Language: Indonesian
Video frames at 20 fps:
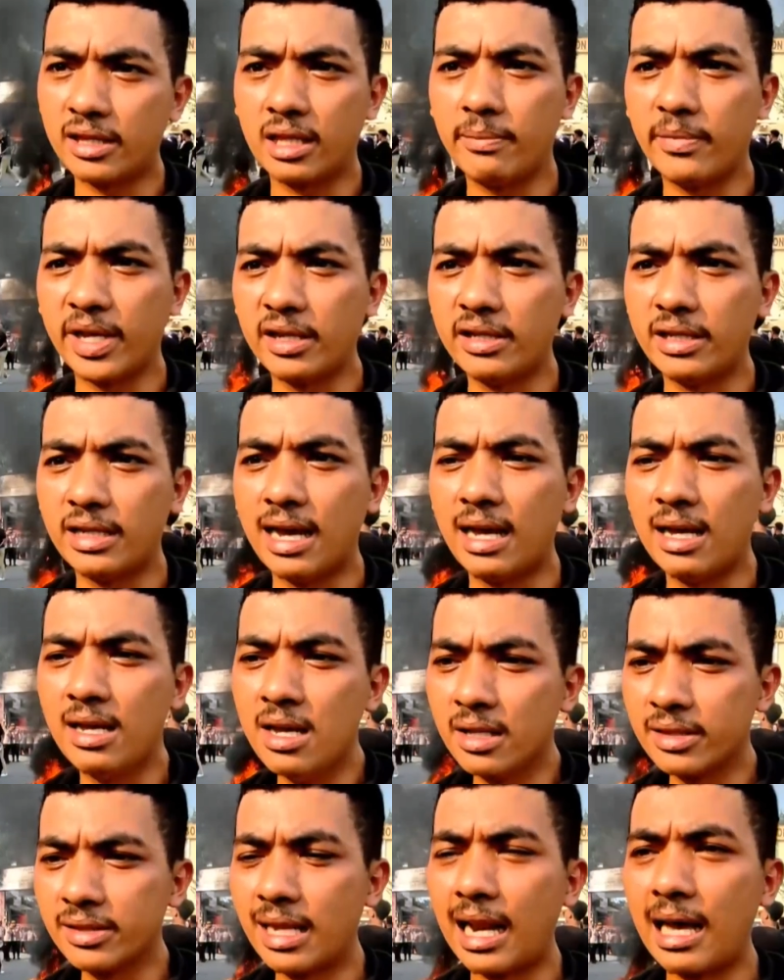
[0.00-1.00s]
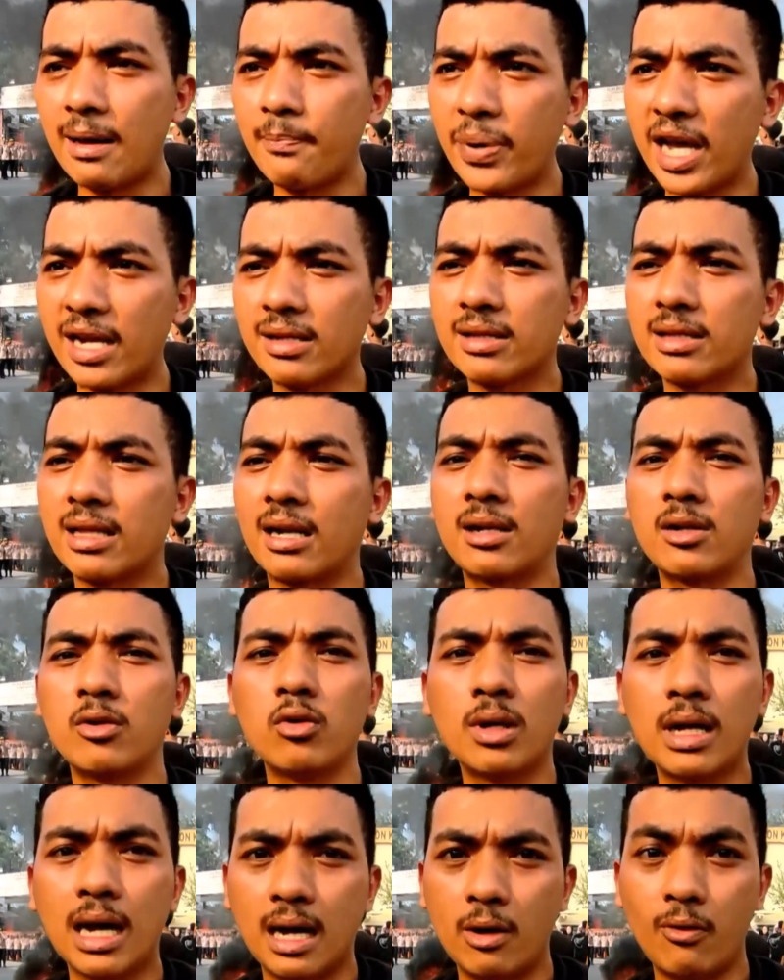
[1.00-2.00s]
Lihat di media, 8
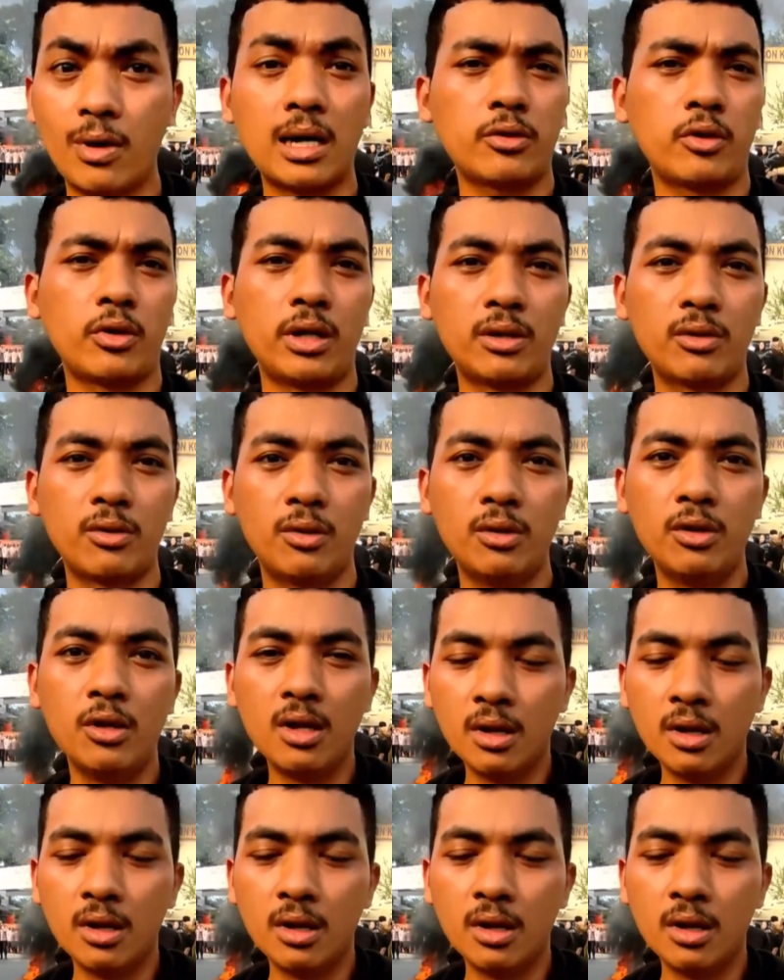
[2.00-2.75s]
terduga waktu itu,